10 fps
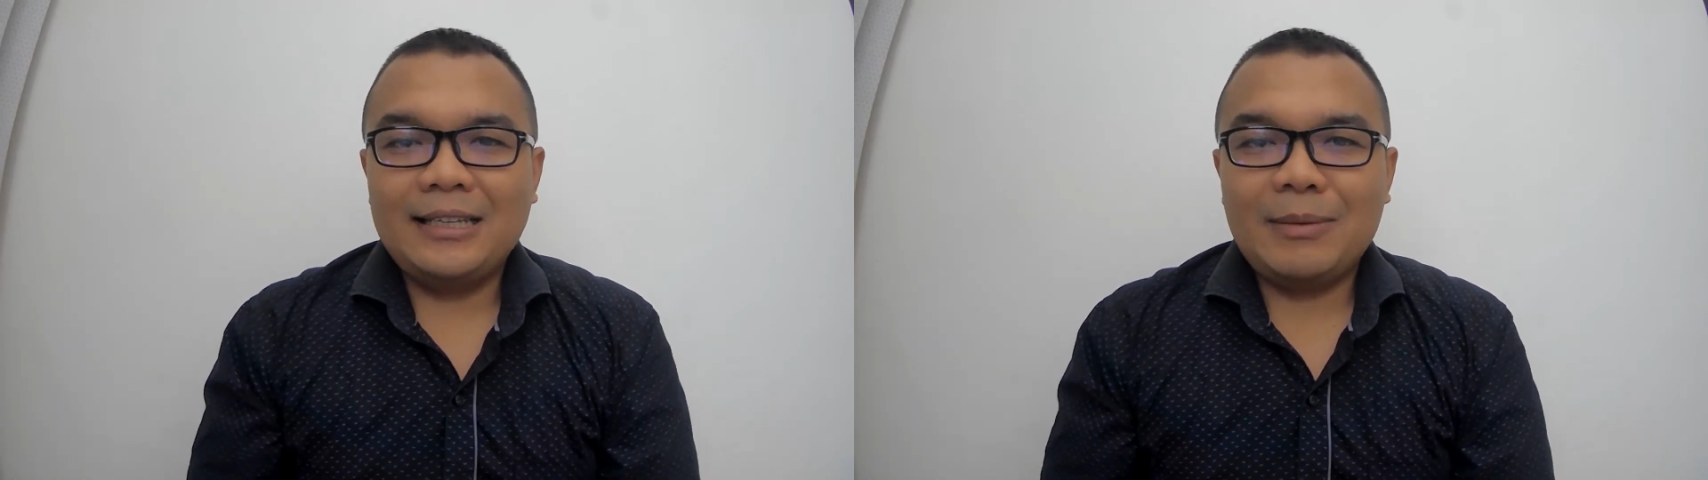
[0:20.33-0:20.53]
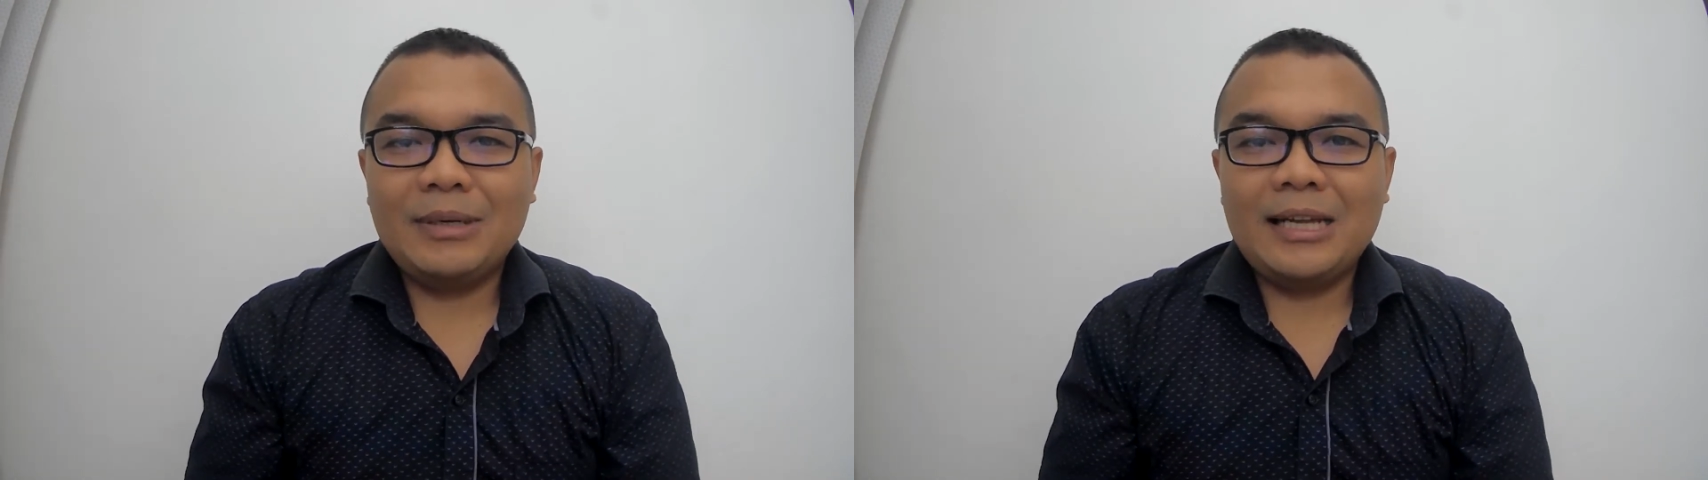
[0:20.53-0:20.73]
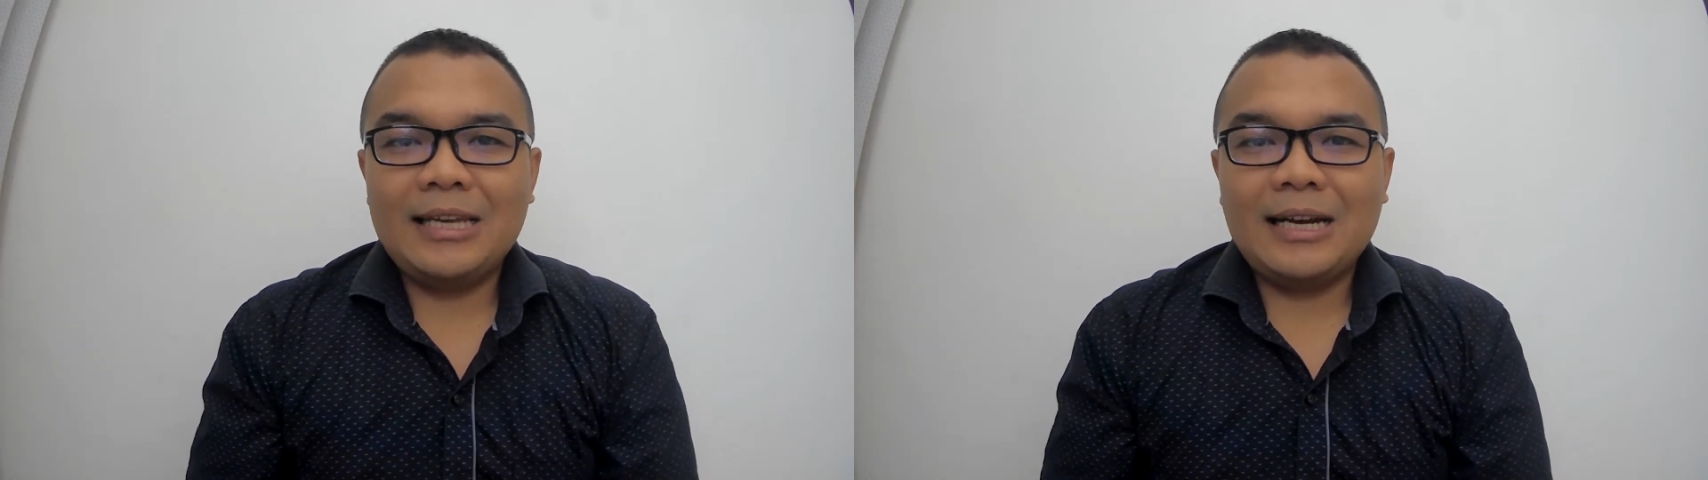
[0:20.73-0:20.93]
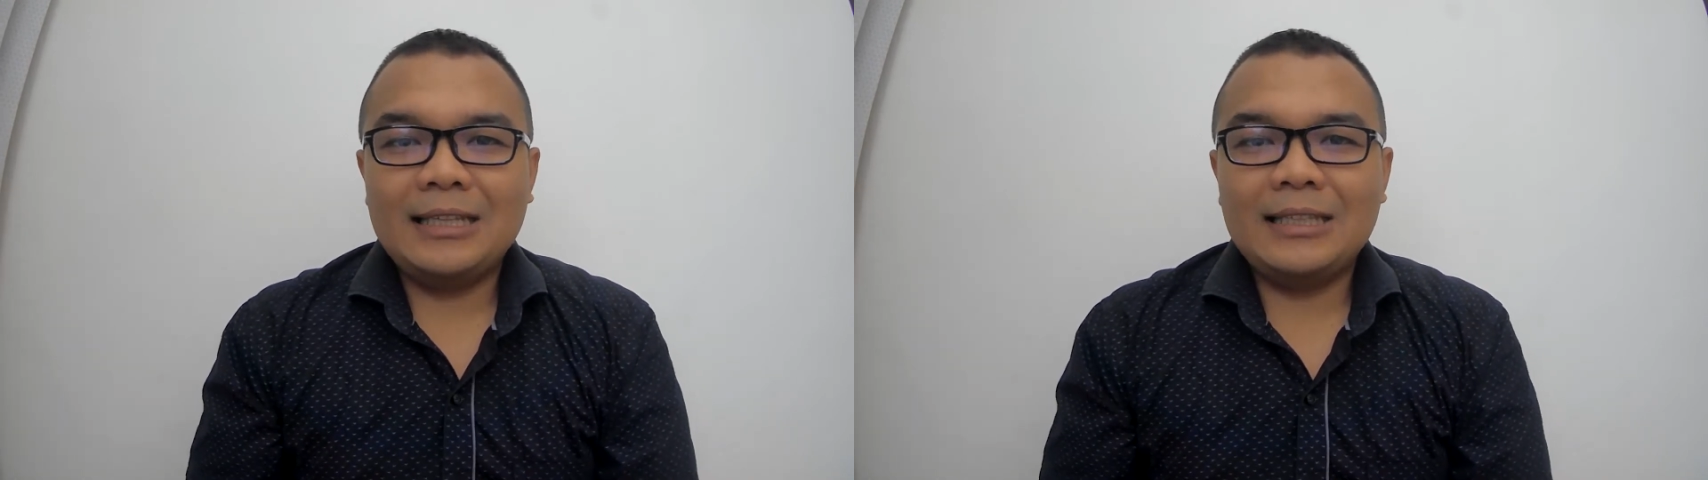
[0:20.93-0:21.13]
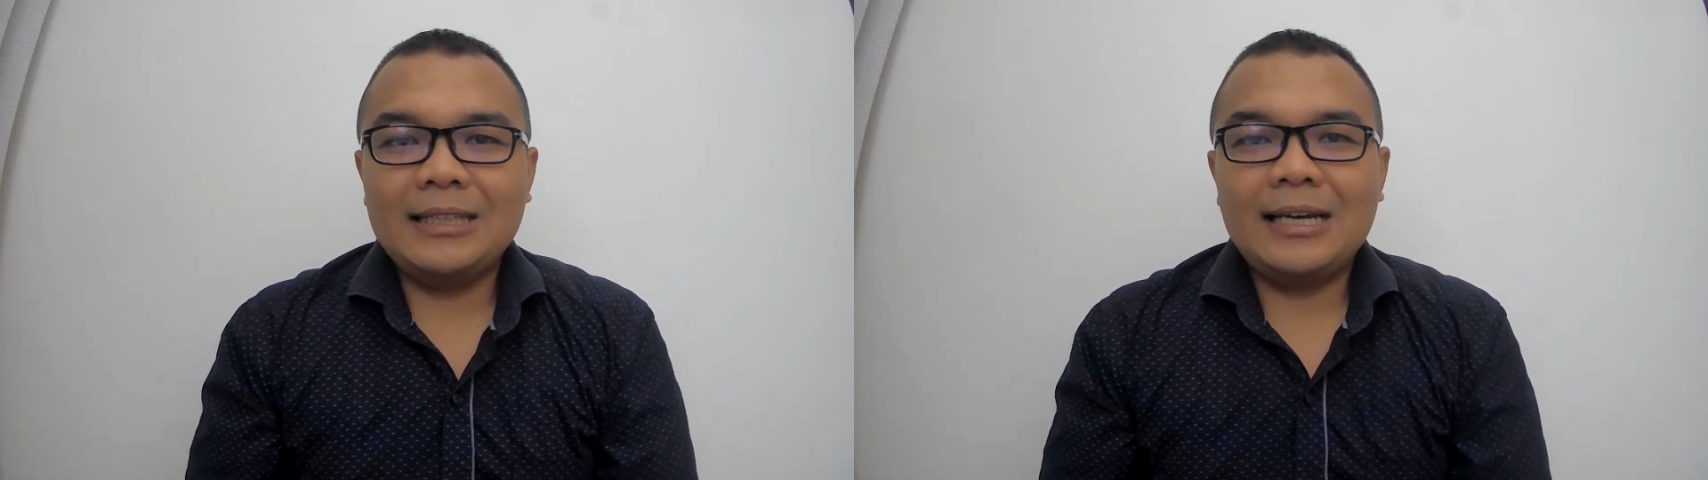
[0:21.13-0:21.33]
yang
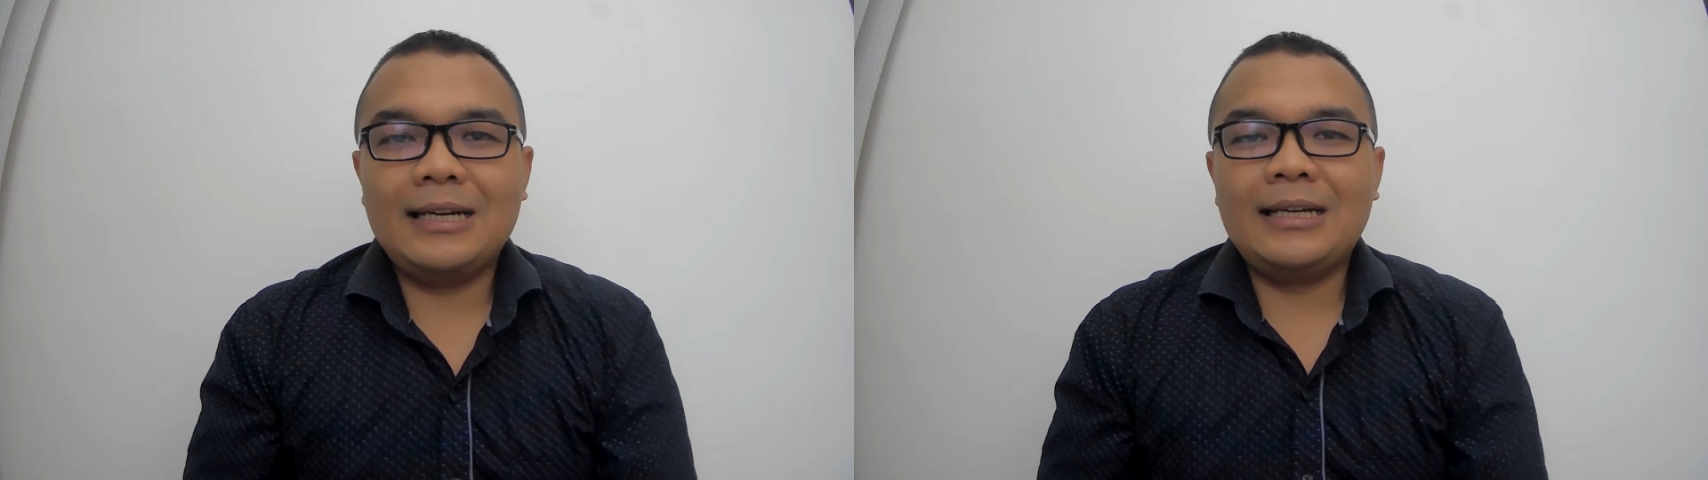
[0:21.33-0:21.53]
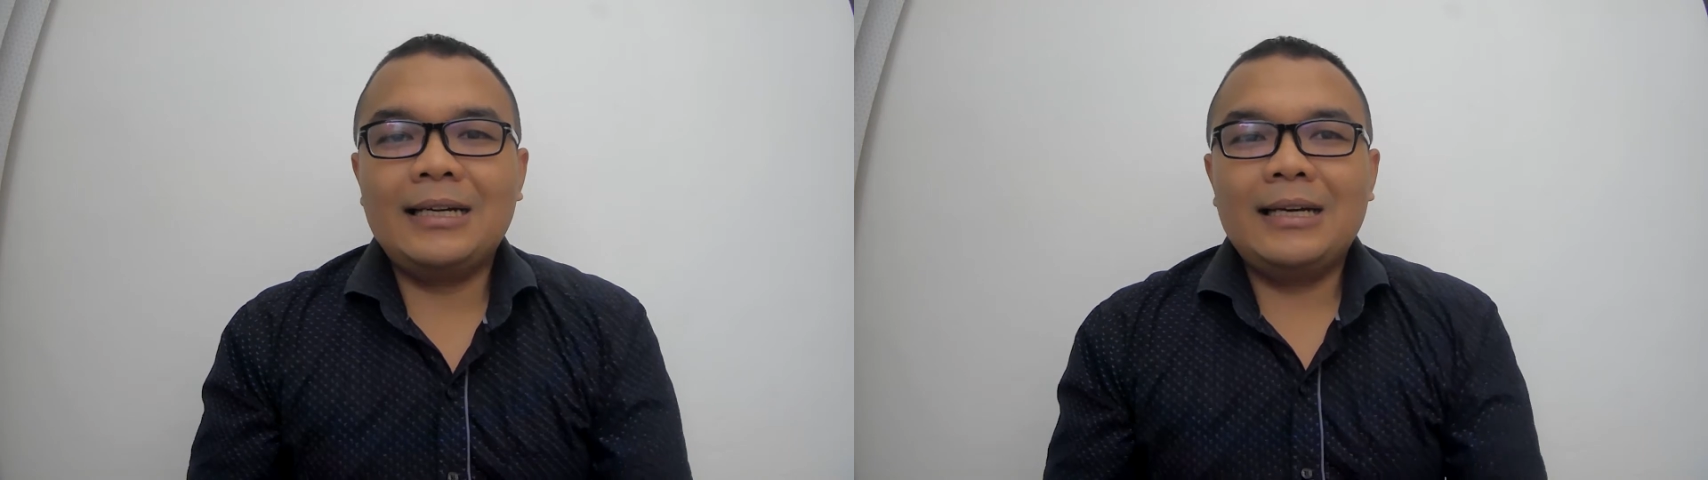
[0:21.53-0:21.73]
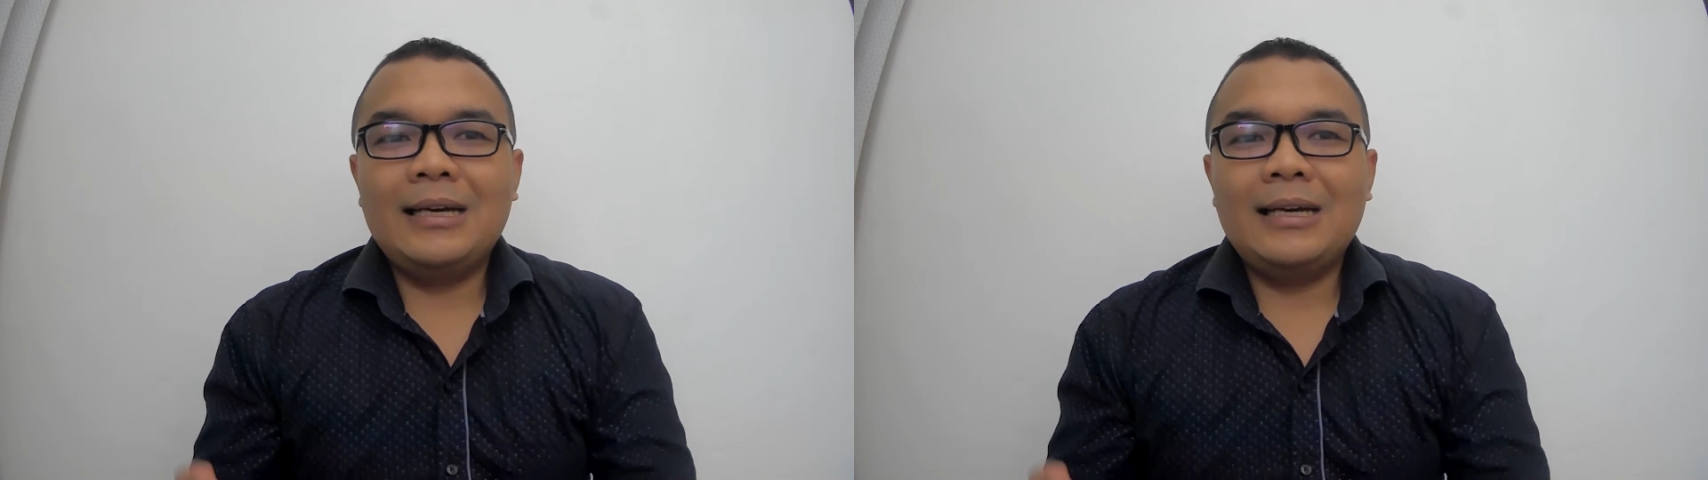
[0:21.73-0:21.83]
menanyakan tentang